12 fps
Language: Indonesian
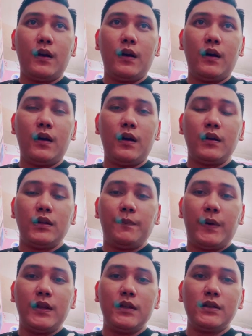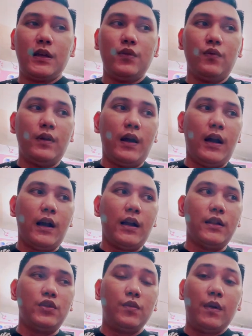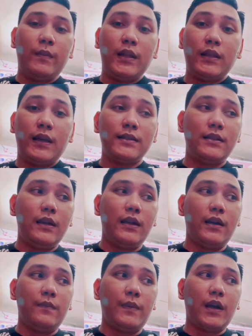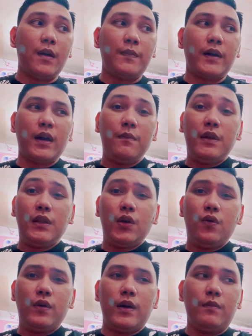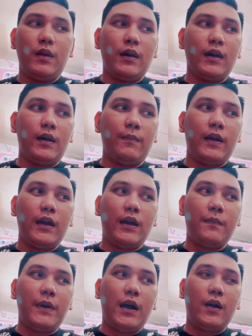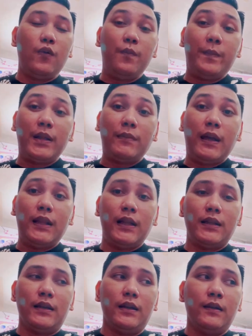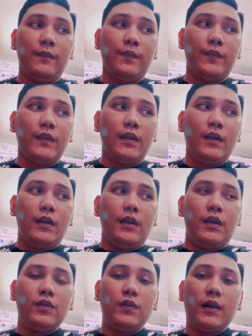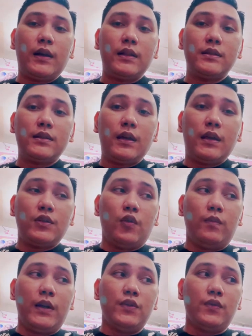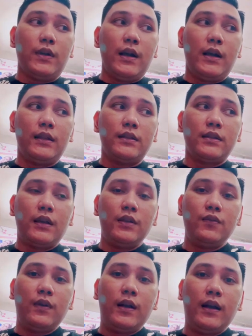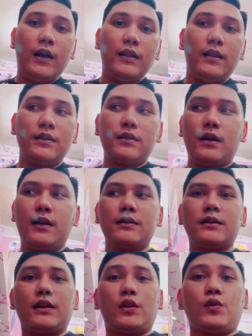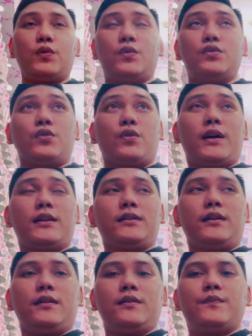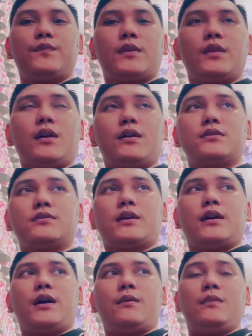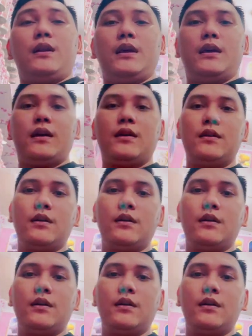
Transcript: uh, kedepannya saya juga akan coba main casting ya pakai-pakai mino ya bilangnya main apa umpan mainan ya itu akan saya coba juga dan saya juga ada salah satu joran ya yang saya beli ya